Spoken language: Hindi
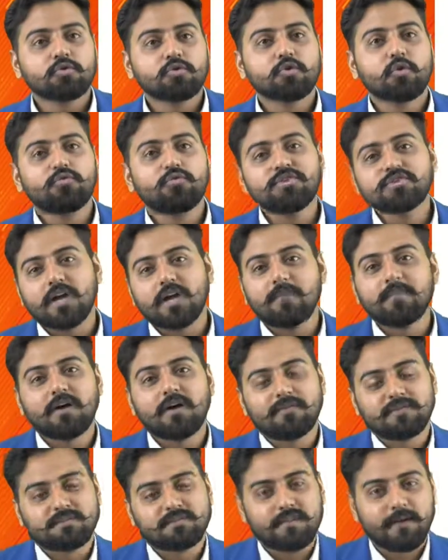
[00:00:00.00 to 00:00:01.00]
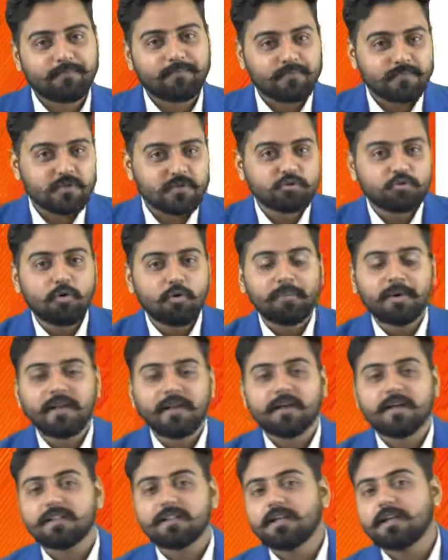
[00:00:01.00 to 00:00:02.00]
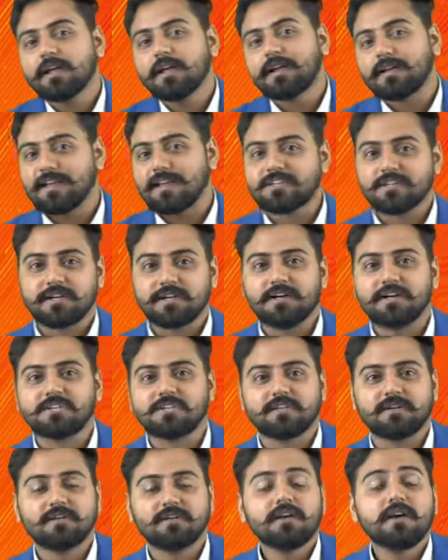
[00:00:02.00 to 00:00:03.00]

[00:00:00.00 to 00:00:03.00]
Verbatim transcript: तो विश्रामावस्था जिसको अपने कहते हैं रेस्ट कंडीशन